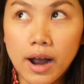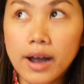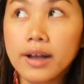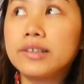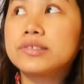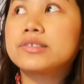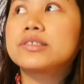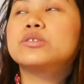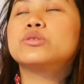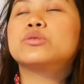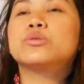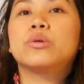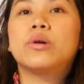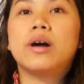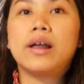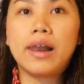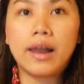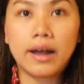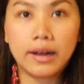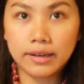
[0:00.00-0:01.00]
As in,
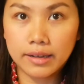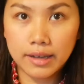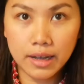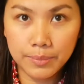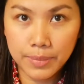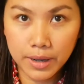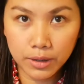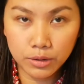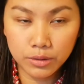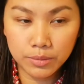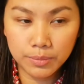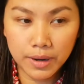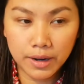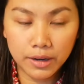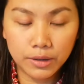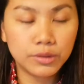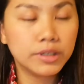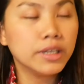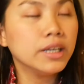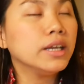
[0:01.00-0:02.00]
walang
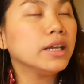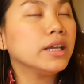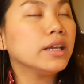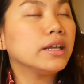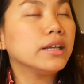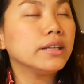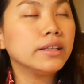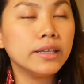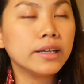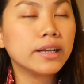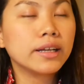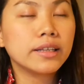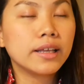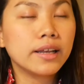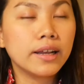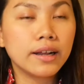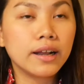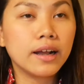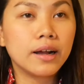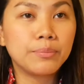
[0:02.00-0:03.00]
kapagod-pagod. Hindi ka
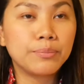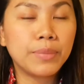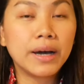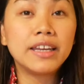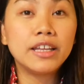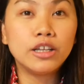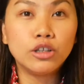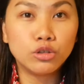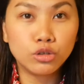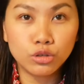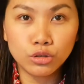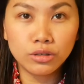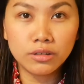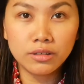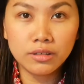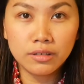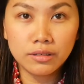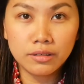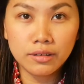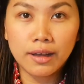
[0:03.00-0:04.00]
talaga panington.
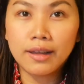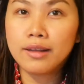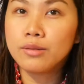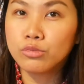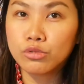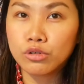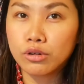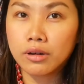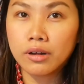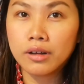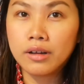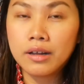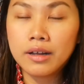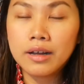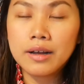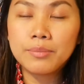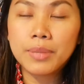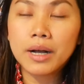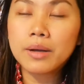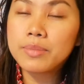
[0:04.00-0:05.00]
Alam mo yun.
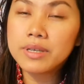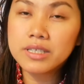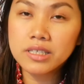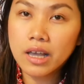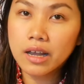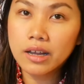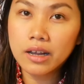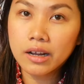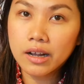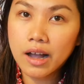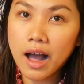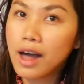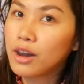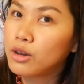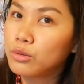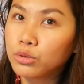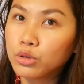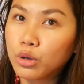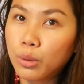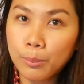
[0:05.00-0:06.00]
Pag Bisaya ka,
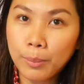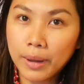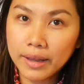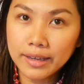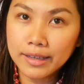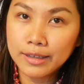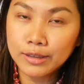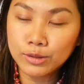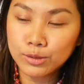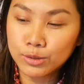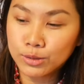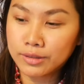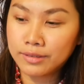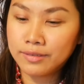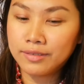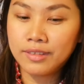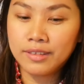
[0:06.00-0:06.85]
alam mo yung panington.